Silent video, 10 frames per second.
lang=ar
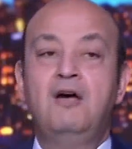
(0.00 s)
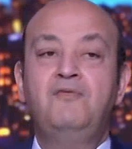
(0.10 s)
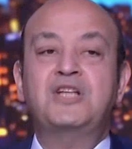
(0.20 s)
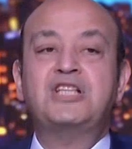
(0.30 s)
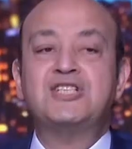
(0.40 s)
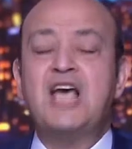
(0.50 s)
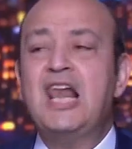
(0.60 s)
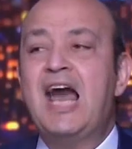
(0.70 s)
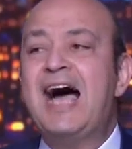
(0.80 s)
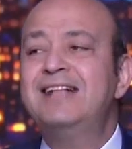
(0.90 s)

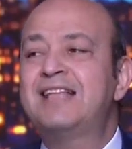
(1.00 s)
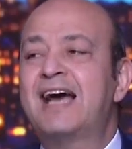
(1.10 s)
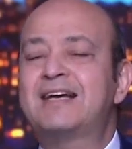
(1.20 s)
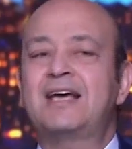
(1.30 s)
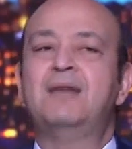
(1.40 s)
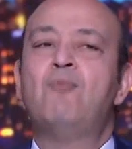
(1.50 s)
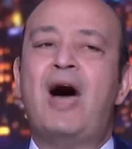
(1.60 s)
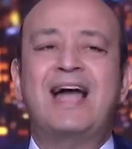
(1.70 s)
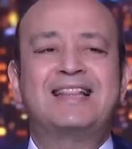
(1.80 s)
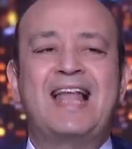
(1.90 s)
فتظل عندك
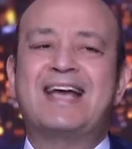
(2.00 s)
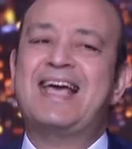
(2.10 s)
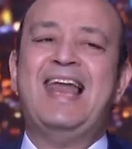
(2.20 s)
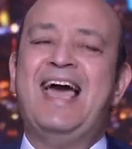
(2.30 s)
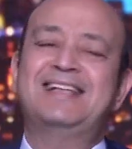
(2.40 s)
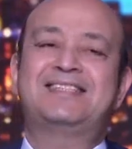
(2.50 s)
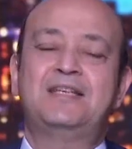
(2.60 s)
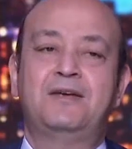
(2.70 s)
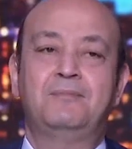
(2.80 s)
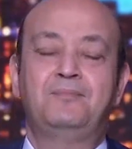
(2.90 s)
المعادله كالاتي